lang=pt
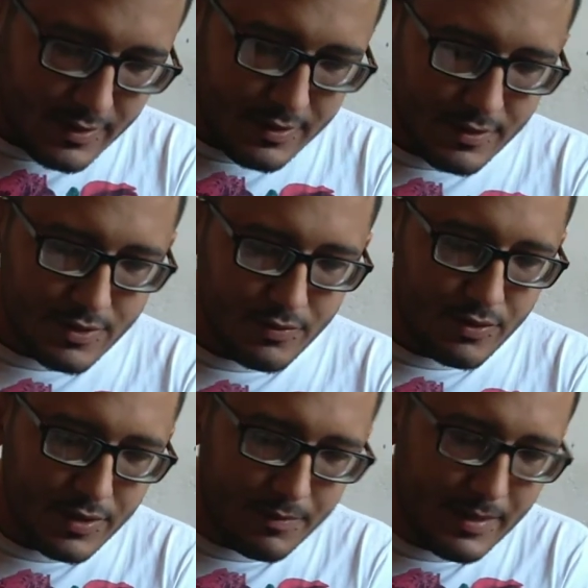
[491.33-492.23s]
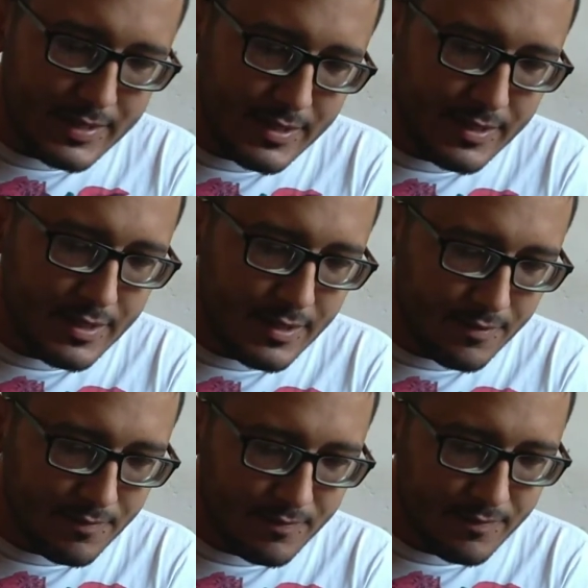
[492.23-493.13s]
Deixa eu ver o que mais
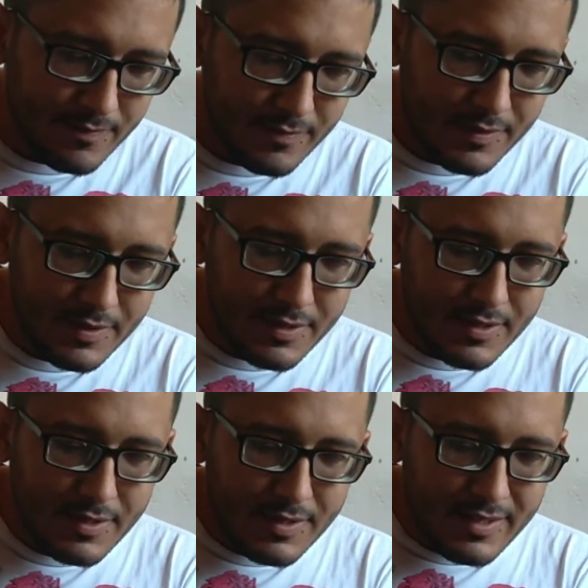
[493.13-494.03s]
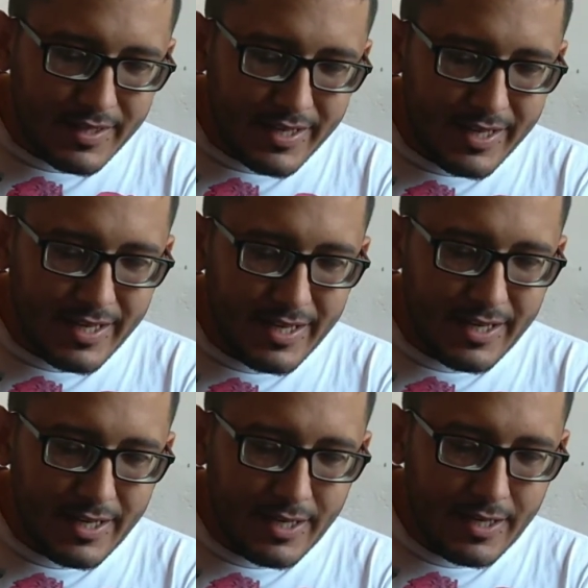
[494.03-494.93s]
aqui.
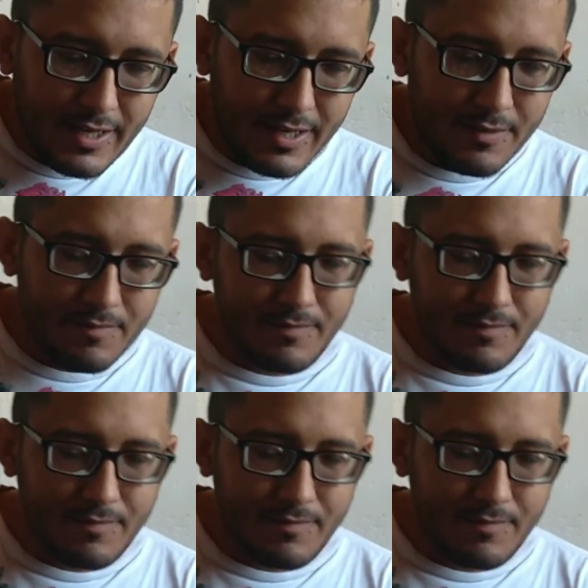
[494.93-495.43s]
É...